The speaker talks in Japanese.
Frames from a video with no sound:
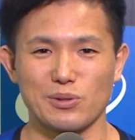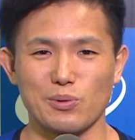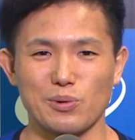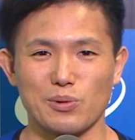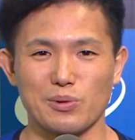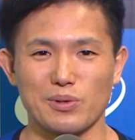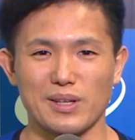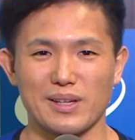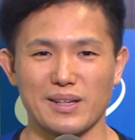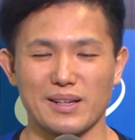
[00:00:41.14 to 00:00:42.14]
そこを、
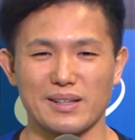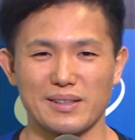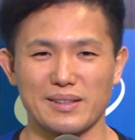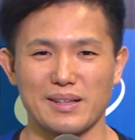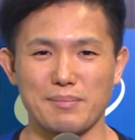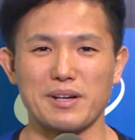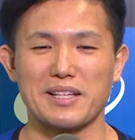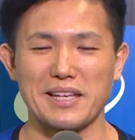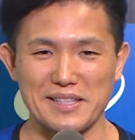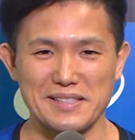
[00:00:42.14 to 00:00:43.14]
えー、頑張り
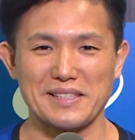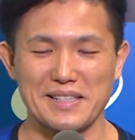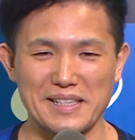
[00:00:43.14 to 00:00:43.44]
たいです、